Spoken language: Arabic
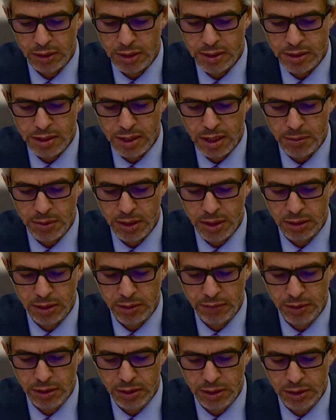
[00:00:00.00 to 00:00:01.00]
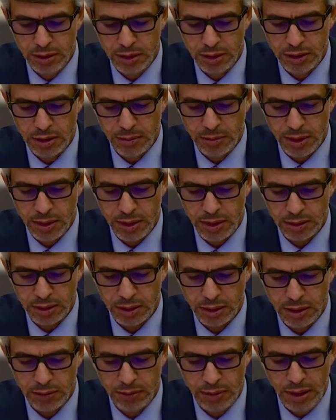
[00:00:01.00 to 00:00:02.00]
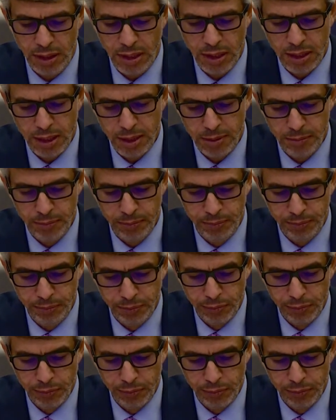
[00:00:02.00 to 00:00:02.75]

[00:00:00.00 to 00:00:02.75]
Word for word: السامية في عدة مناطق في العالم